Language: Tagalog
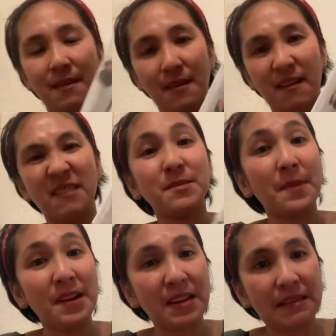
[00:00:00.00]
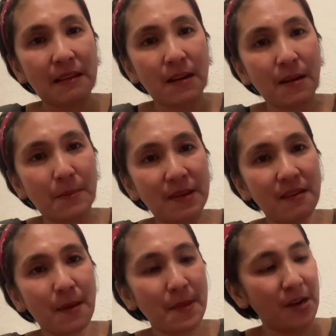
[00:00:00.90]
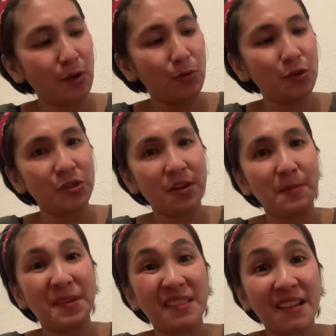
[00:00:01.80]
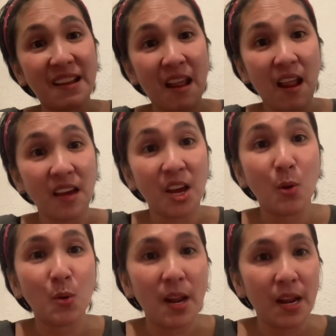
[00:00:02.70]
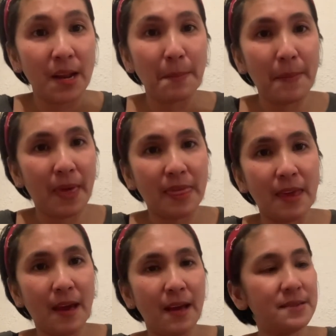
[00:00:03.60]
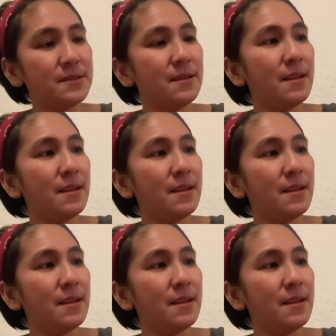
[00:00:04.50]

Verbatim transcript: Kasi malilit na rin ang pajama ni Loisa. Biti, nilalagyan ko na lang ng medias.